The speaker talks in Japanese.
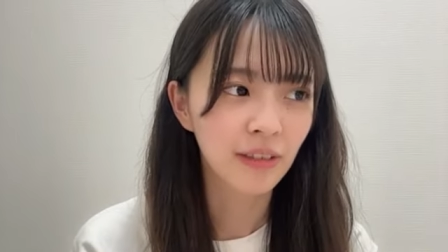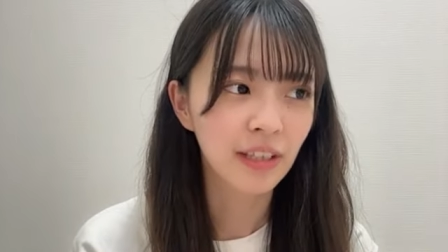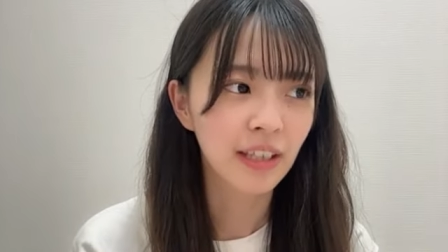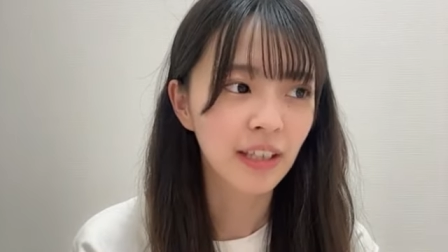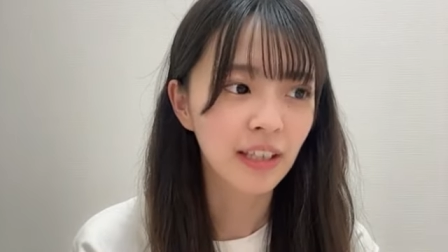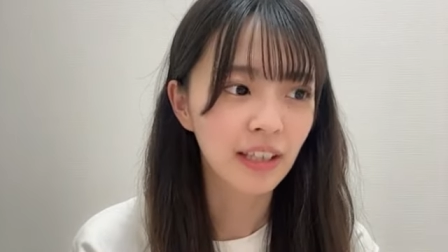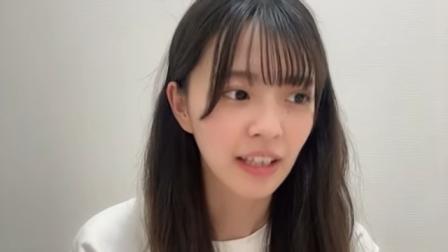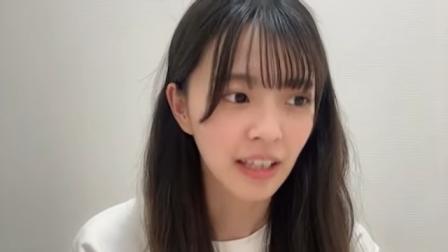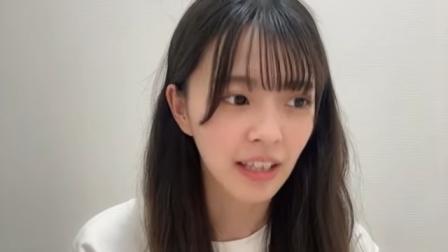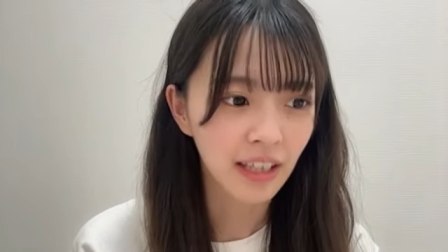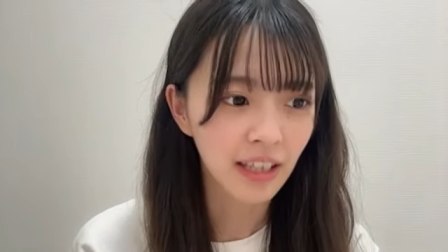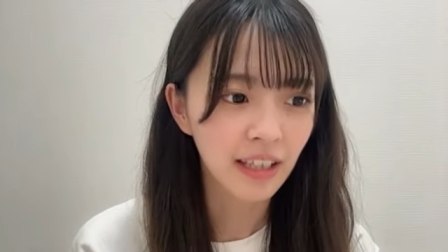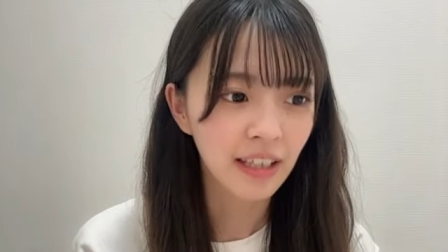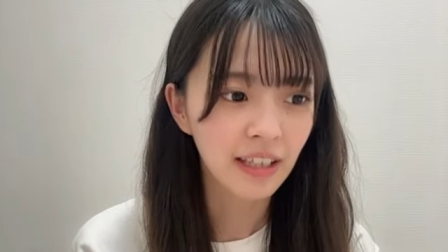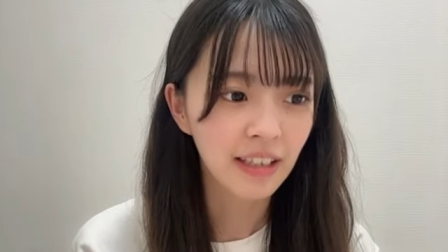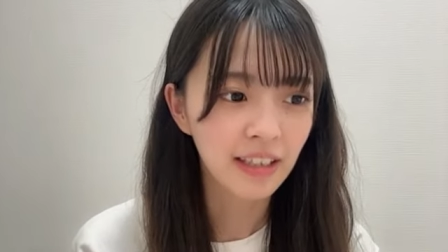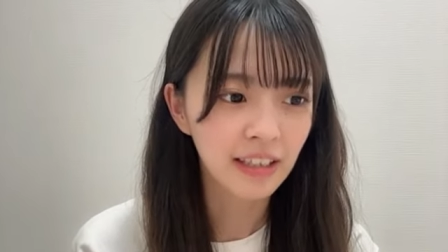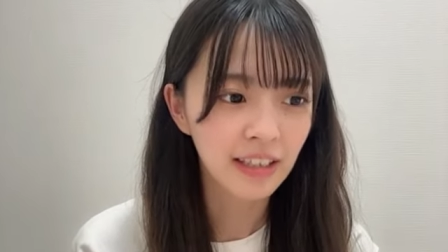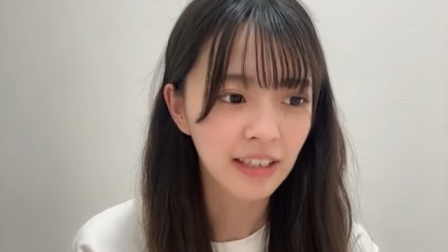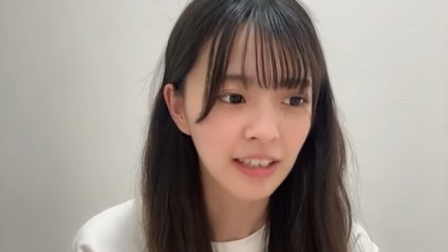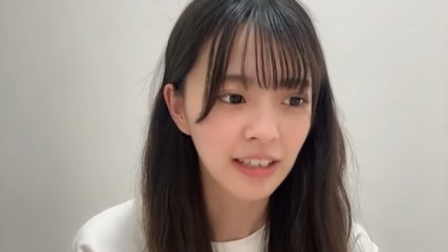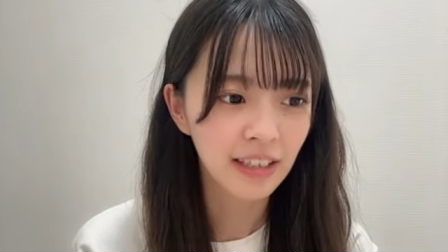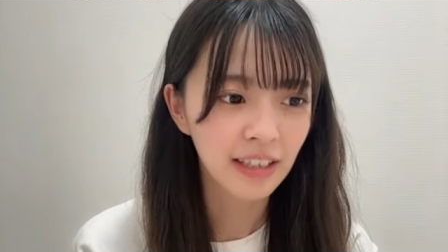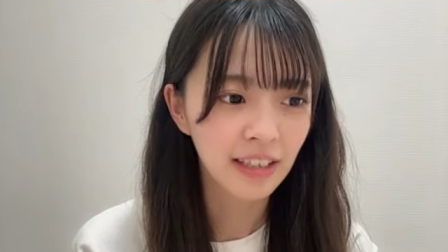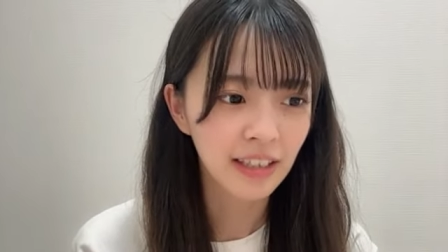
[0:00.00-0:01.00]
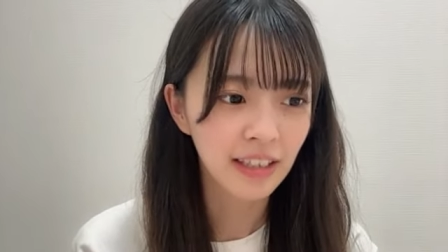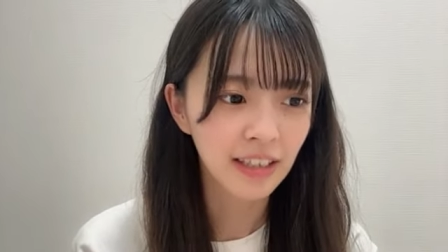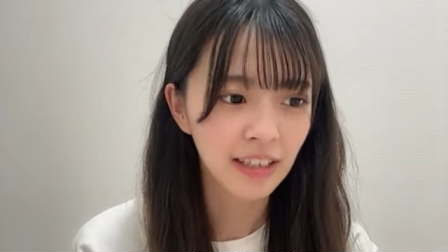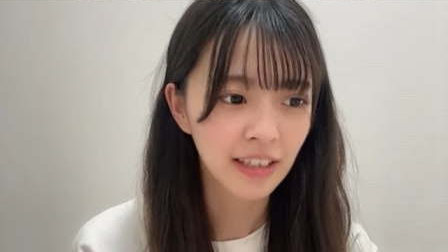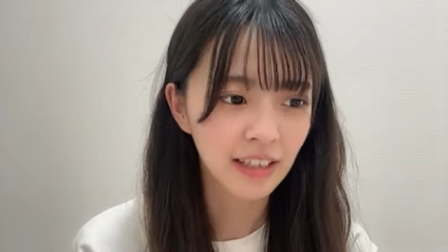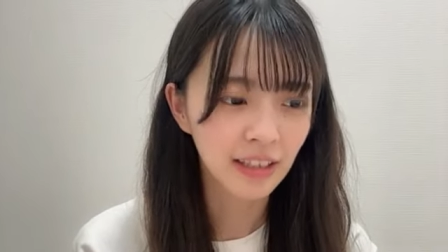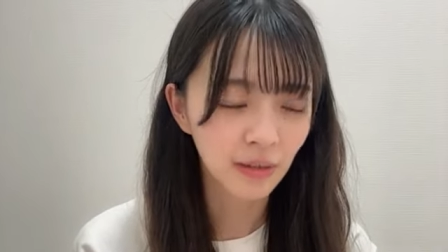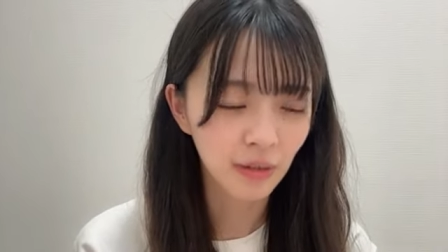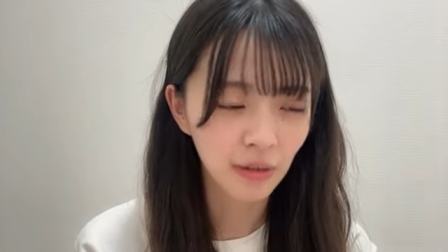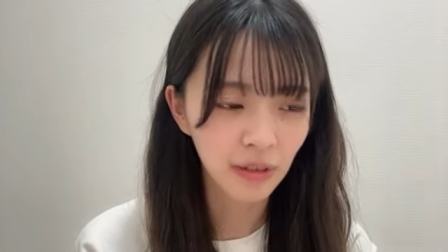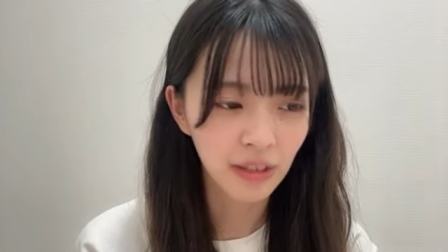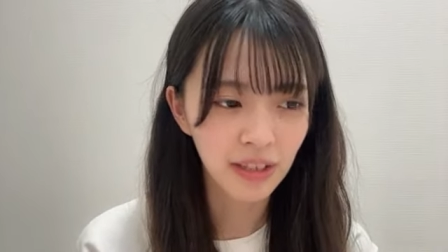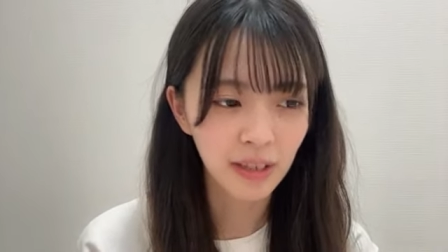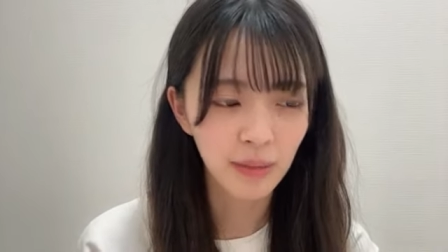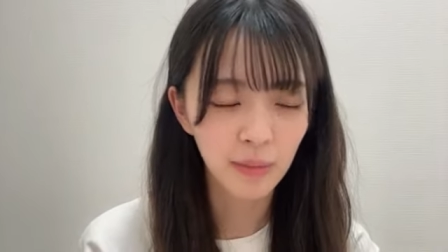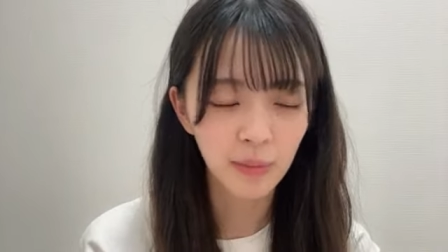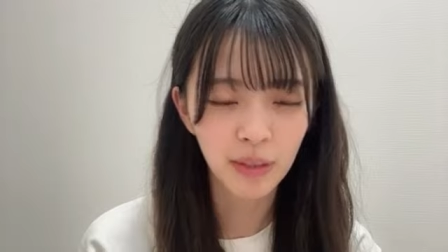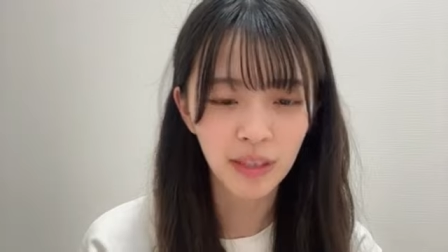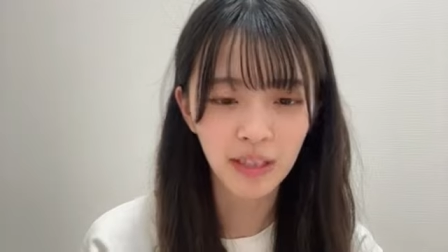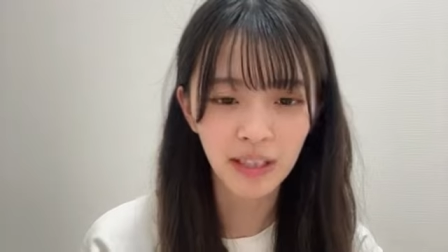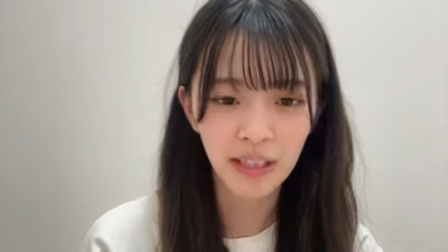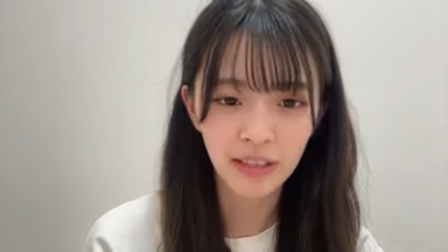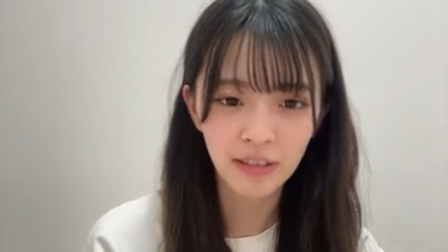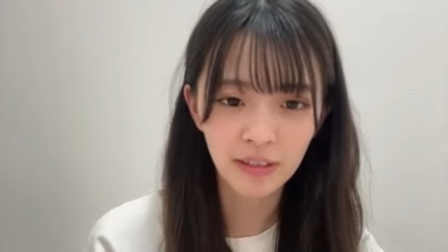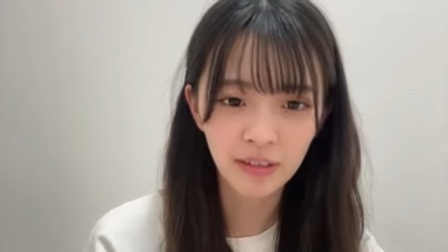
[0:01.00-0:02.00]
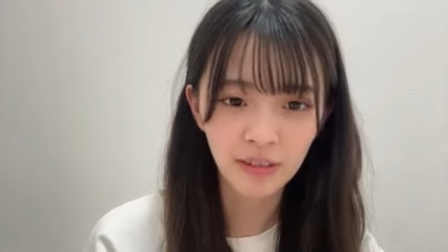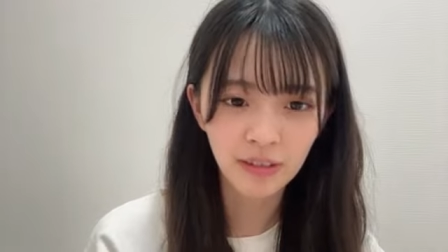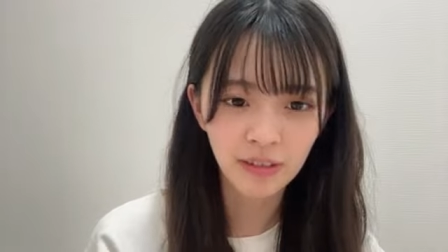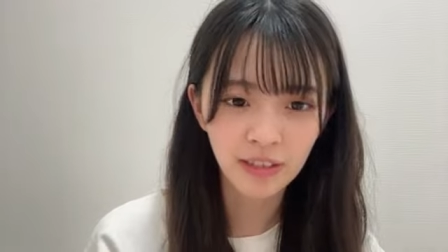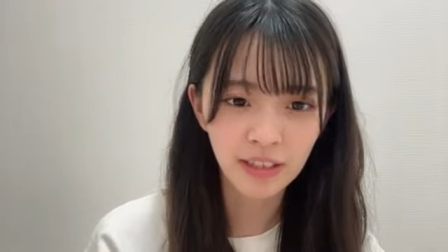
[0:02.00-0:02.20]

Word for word: 言われてでお手紙書